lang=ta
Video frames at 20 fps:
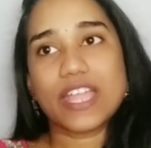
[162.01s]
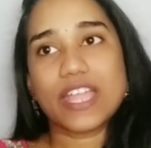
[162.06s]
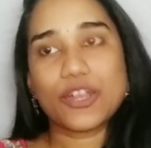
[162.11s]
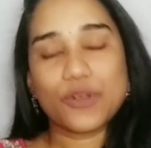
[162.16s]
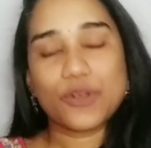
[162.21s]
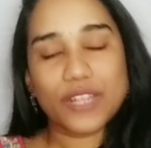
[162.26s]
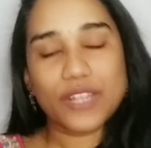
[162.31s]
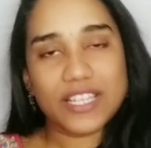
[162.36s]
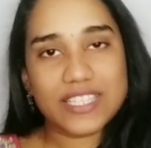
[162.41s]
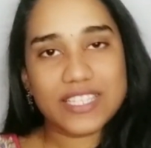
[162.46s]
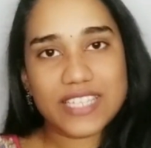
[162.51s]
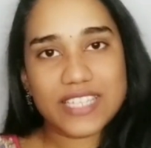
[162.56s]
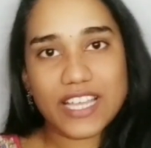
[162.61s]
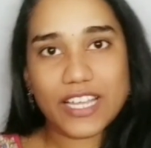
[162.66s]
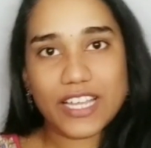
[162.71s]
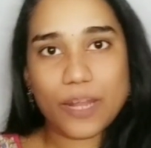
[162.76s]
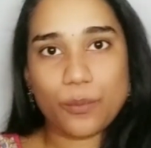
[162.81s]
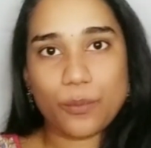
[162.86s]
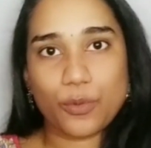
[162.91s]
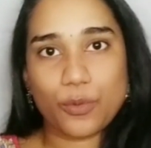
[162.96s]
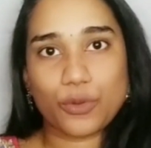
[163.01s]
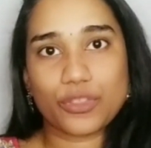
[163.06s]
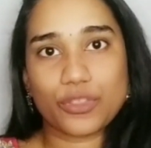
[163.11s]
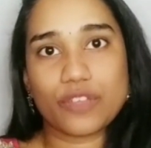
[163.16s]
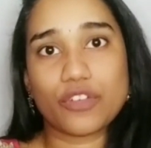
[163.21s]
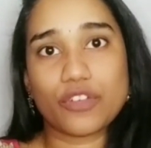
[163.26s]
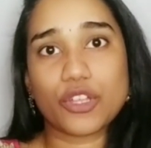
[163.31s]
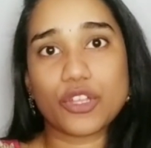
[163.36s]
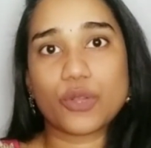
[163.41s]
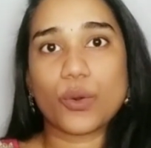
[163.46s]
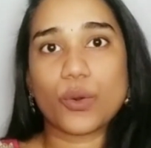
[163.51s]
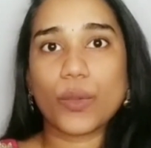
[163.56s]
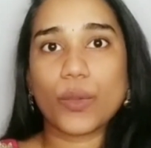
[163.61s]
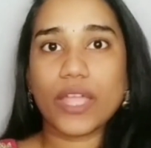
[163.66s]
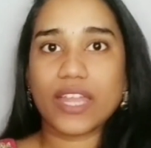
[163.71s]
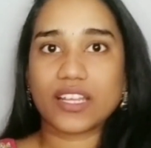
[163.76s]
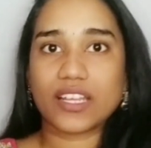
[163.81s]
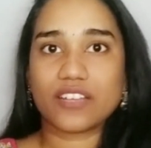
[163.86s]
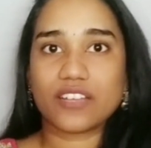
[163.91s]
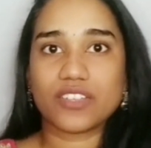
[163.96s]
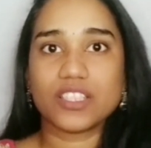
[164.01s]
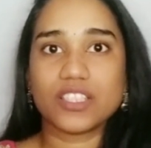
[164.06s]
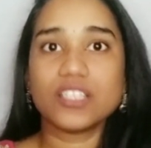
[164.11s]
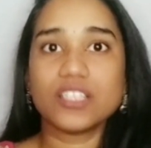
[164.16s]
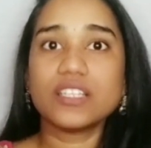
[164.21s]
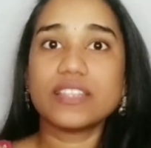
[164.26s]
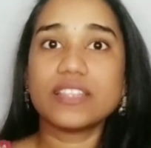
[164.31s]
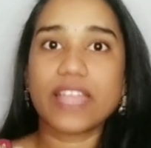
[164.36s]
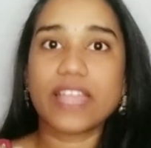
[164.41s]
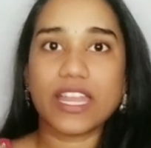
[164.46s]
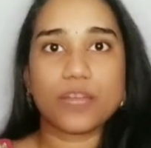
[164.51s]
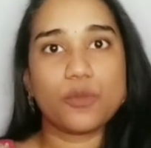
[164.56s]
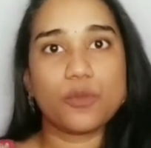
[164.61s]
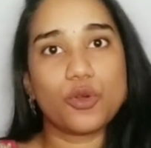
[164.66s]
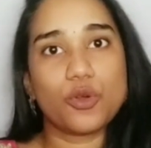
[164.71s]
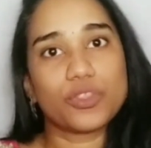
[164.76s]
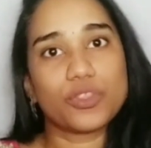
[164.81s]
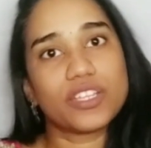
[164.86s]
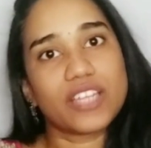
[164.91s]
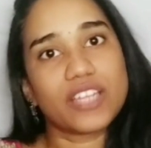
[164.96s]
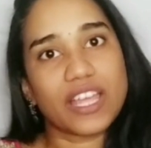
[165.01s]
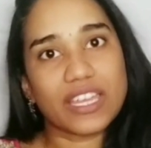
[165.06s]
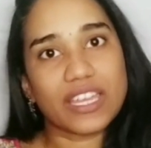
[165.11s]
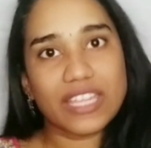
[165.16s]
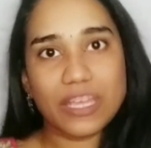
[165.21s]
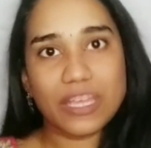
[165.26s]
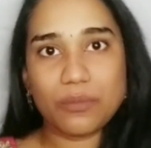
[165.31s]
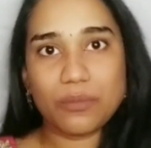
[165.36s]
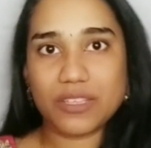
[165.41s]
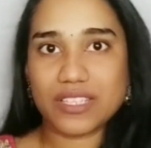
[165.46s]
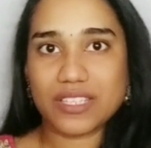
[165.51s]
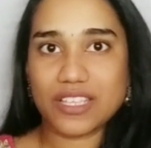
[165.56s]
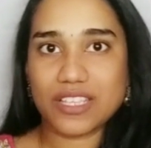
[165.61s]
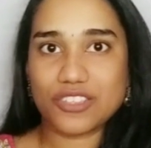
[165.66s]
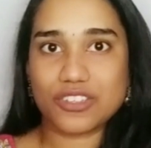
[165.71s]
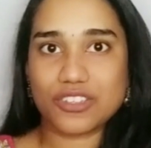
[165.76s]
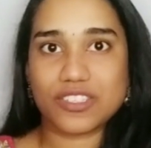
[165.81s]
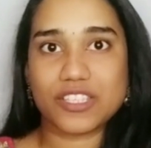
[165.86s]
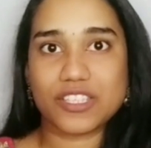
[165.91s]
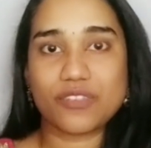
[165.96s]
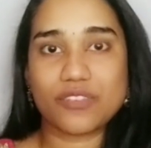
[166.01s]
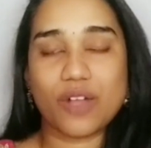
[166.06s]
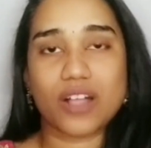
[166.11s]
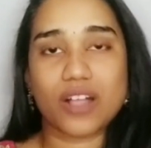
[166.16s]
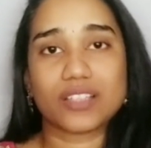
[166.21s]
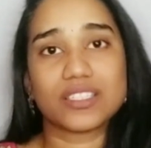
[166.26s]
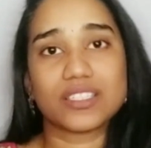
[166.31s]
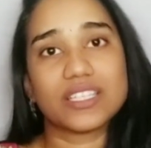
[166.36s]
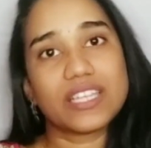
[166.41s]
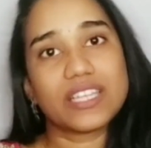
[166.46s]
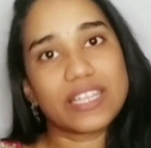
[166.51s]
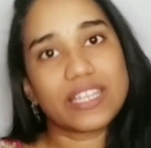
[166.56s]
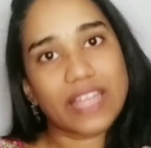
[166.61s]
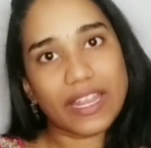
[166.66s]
என்னோடய இன்ஸ்டாகிராம் பொறுத்த வரைக்கும் எனக்கு வந்து தினமும் வந்து நிறைய மெசேஜ் ரிசீவ் ஆகுது